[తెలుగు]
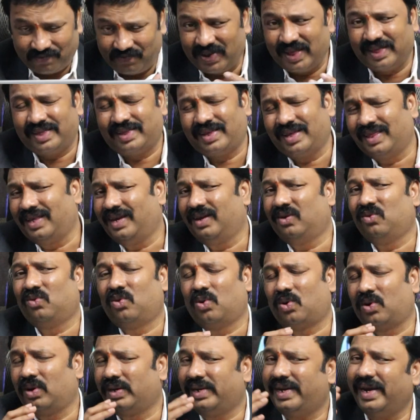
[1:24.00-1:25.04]
వెళ్తుంది
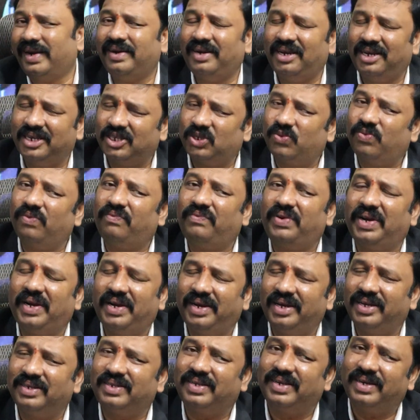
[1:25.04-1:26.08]
ఇంకొక టెన్ ఇయర్స్ ఫిఫ్టీన్
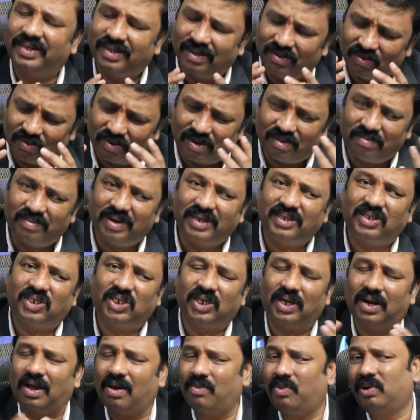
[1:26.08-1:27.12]
ఇయర్స్ అయితే ఇంకో మంచి
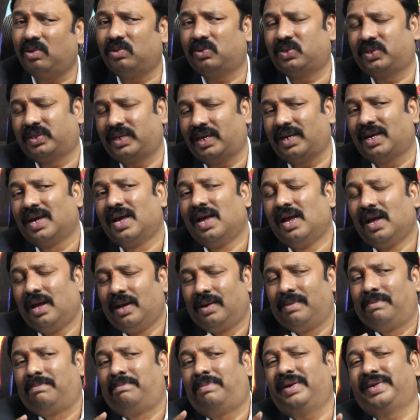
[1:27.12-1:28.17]
లాభాలు వస్తాయి
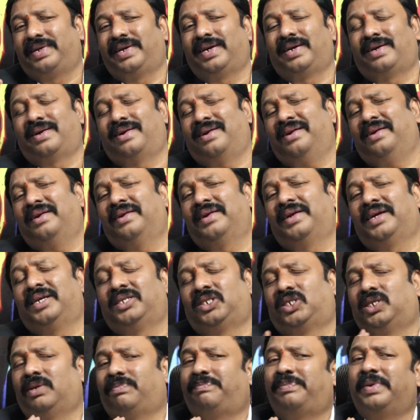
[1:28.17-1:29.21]
బట్ ఇక్కడ నేను
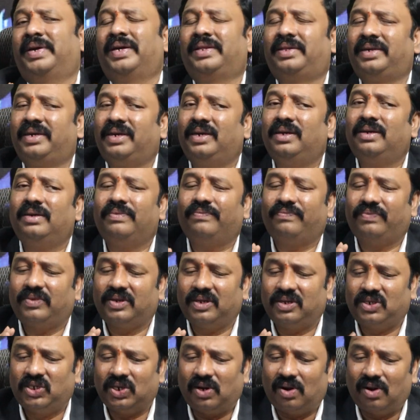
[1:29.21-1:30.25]
చెప్పేది
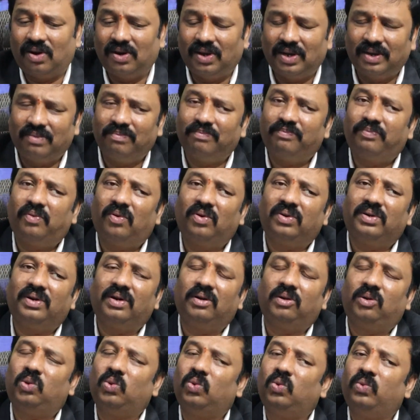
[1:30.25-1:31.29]
చాలా
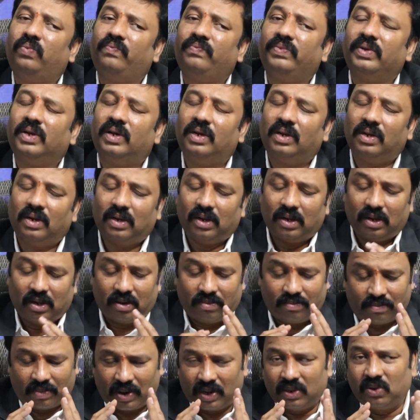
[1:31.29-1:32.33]
ఇంపార్టెంట్
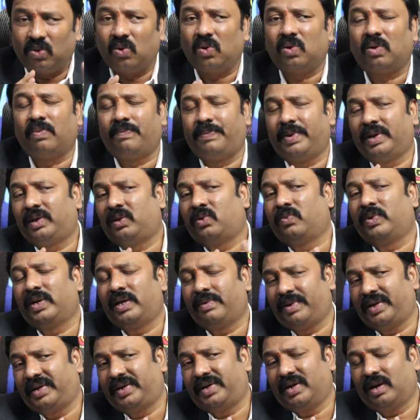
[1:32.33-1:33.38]
మనం ఒక పెట్టుబడి
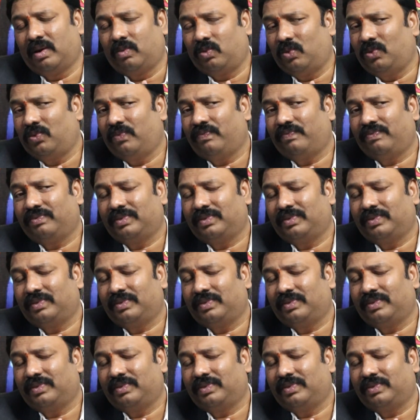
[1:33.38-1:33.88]
పెట్టాము